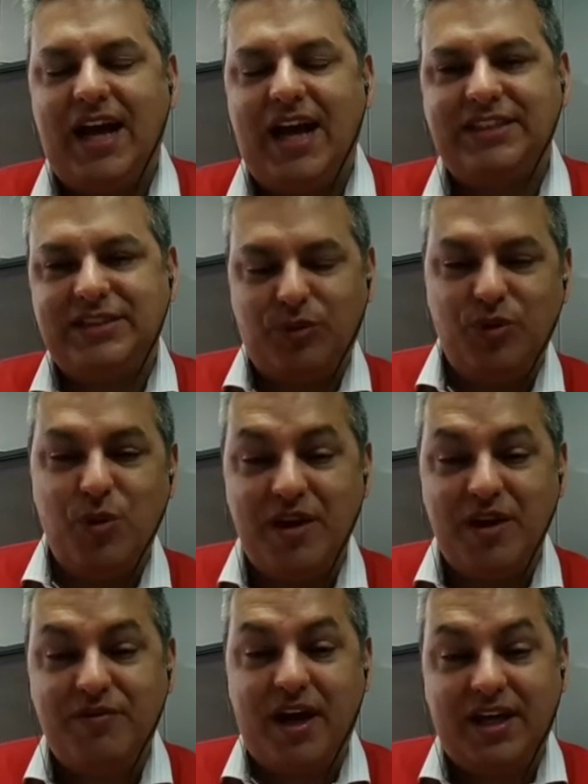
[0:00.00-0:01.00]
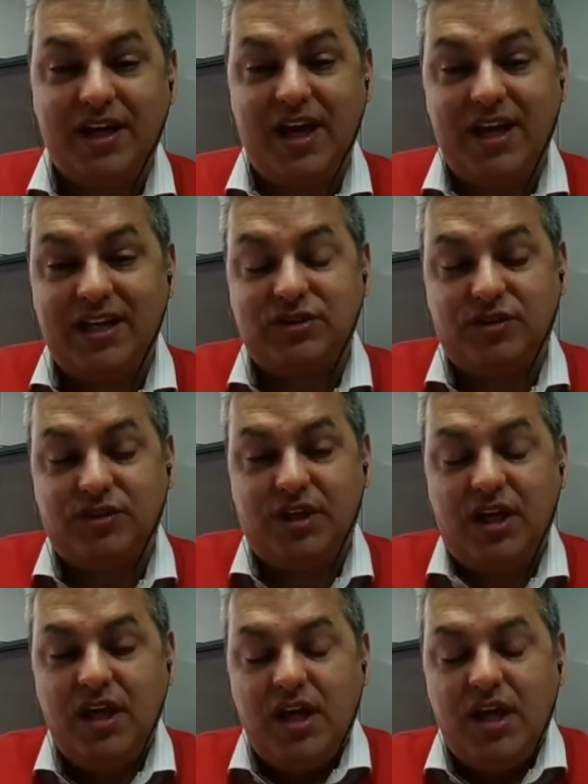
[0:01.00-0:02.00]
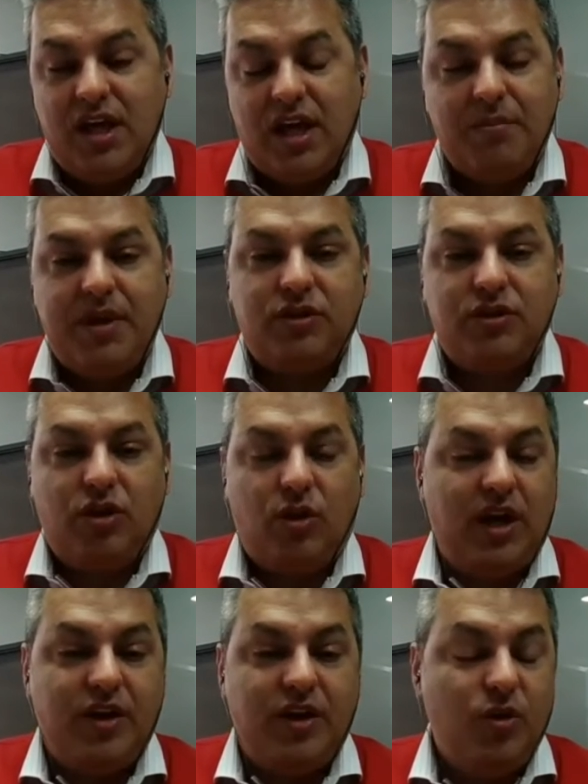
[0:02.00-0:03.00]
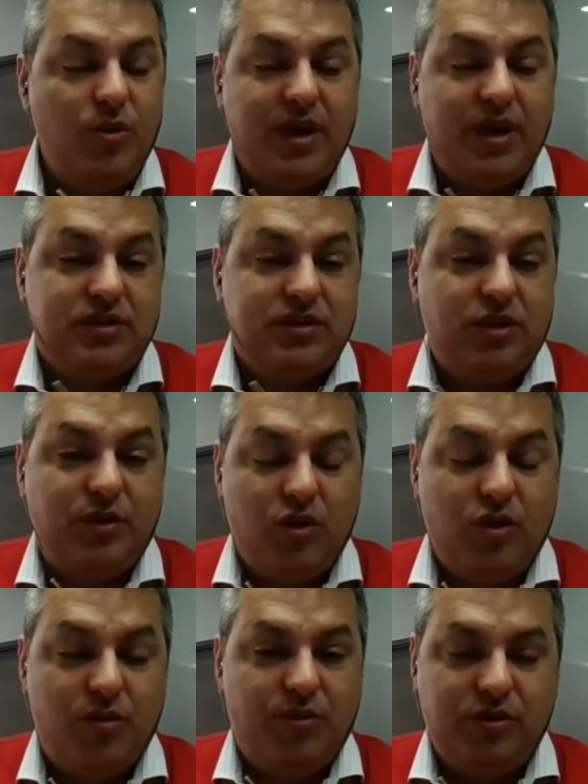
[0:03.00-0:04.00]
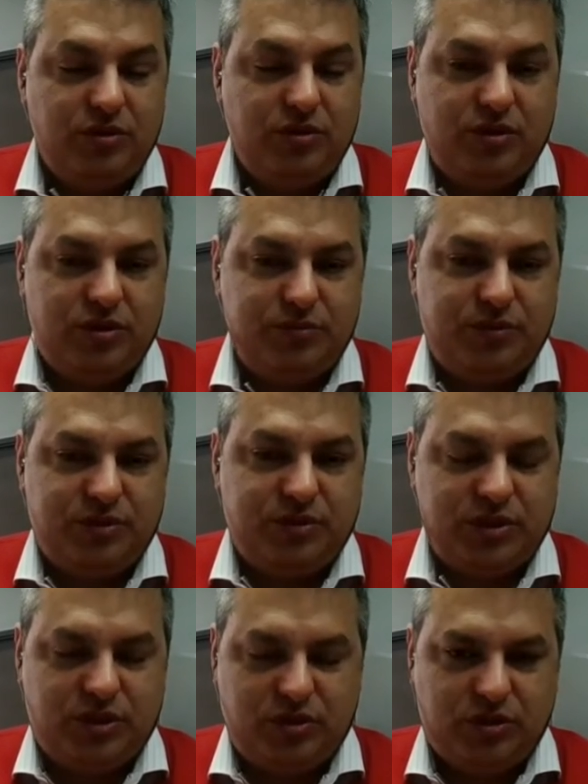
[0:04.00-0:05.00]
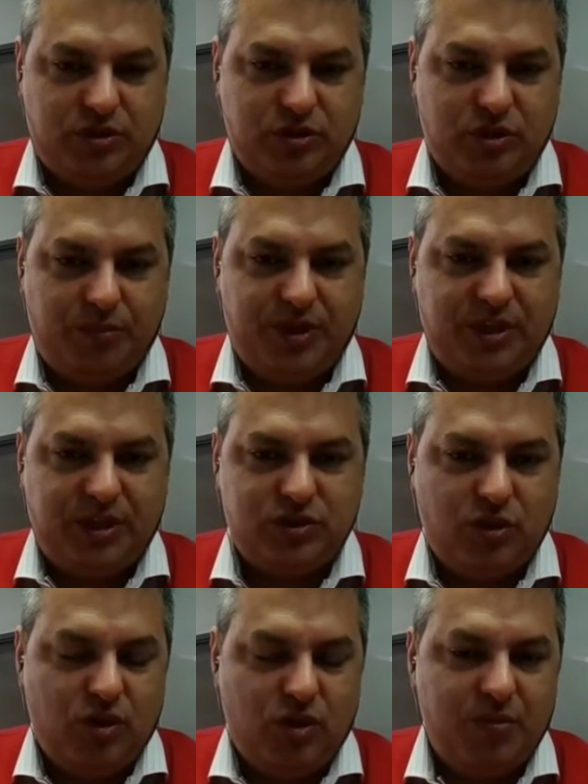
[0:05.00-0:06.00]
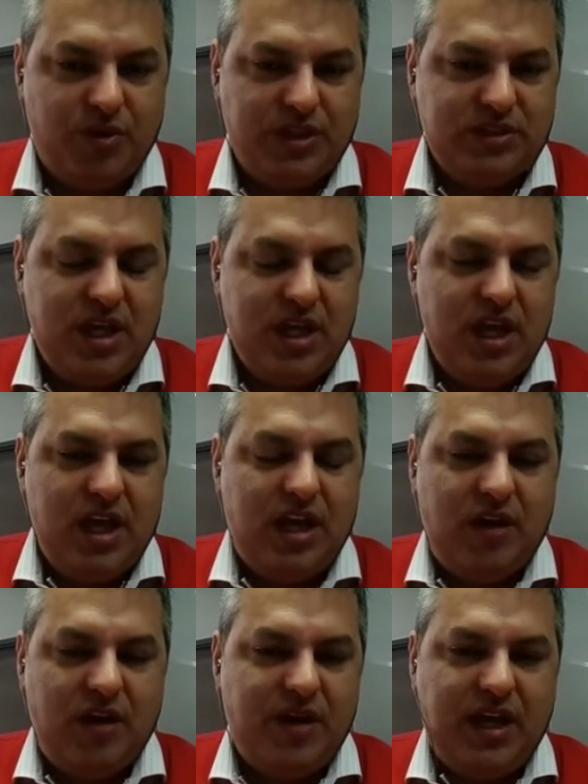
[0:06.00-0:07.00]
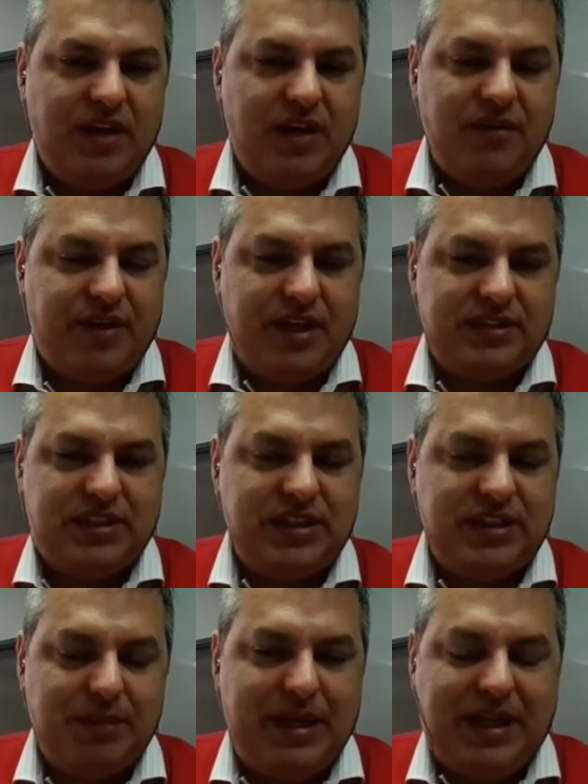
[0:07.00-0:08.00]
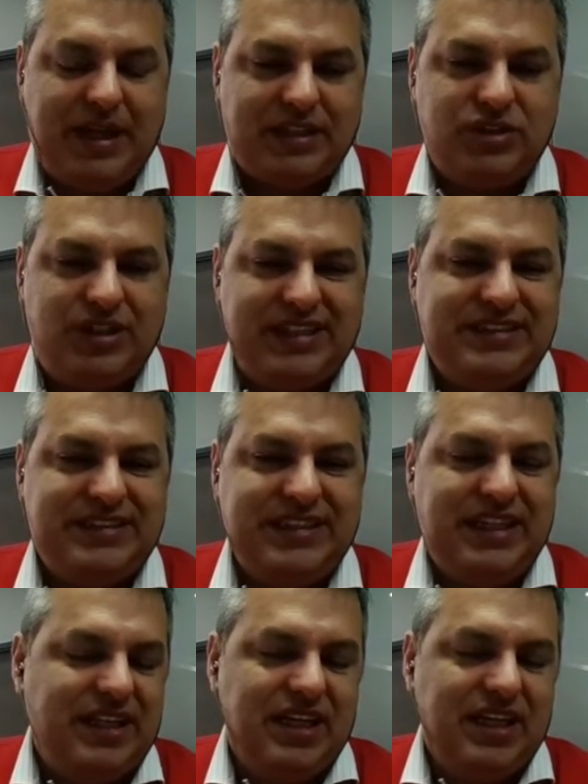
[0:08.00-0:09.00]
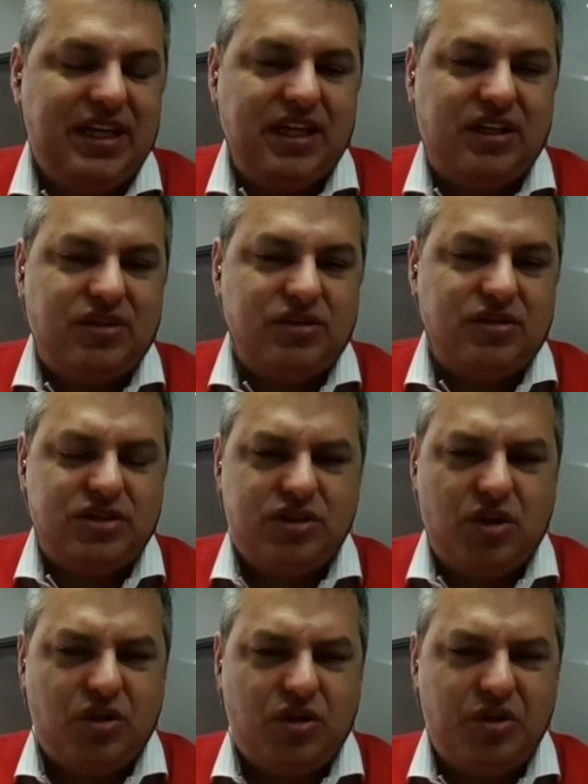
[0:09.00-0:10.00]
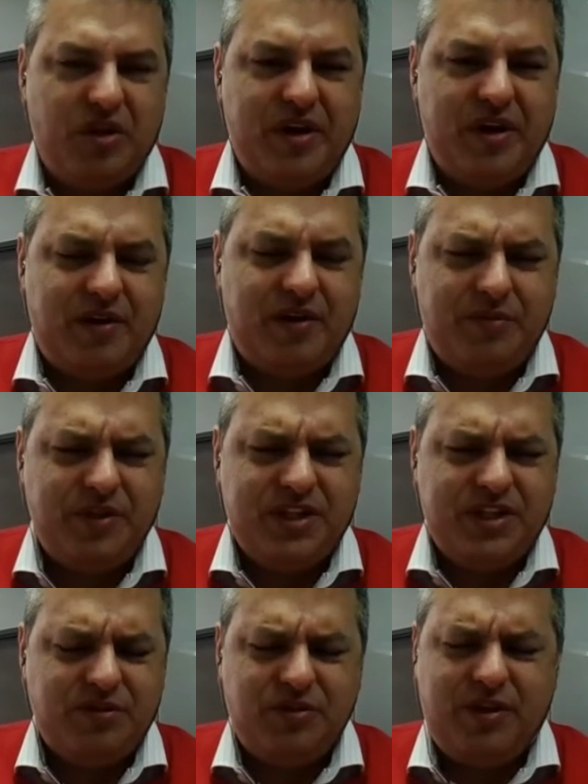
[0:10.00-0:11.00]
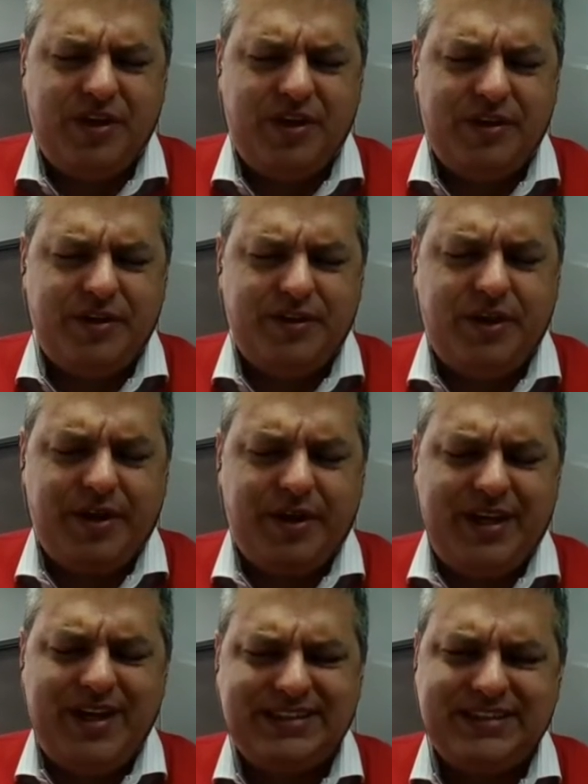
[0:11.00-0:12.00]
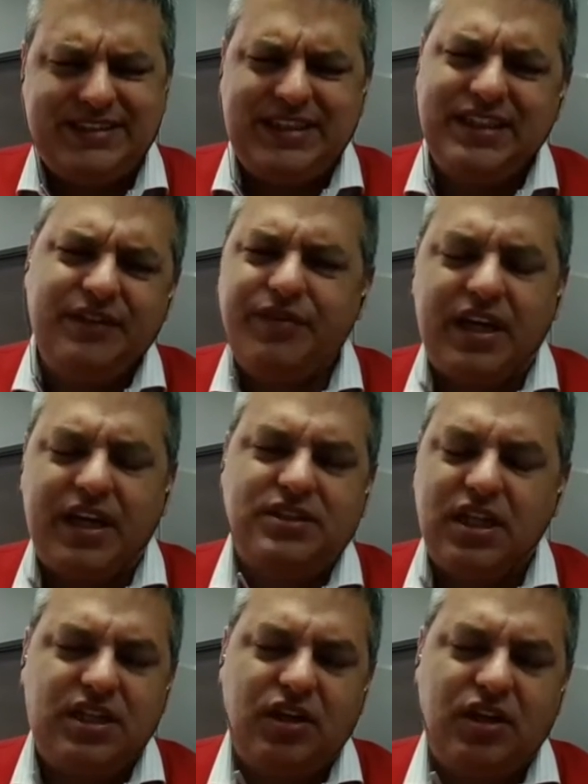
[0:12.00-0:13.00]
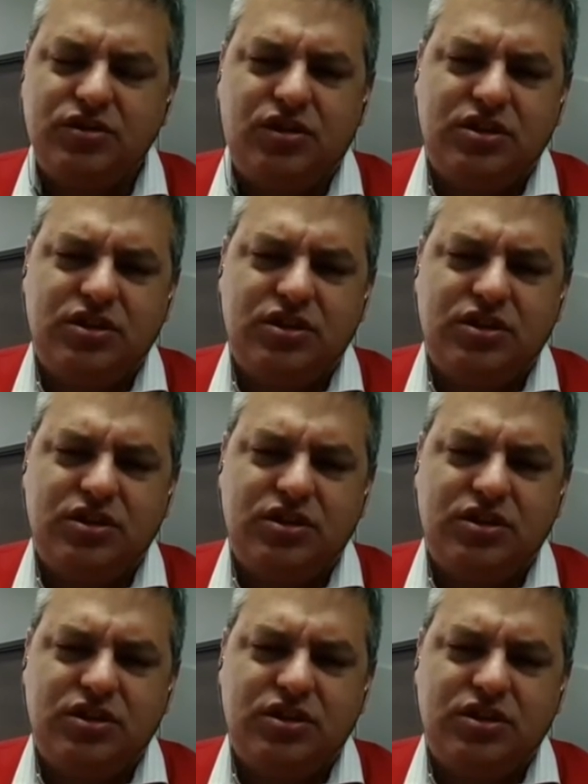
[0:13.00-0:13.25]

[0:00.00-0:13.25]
point Wi-Fi que hay en la zona, envía todo a la nube, que es una nube común, todos, procesos, todos esos componentes son comunes y la única diferencia es la aplicación en sí. Entonces no, no, debería, no debería existir diferencia entre los dos,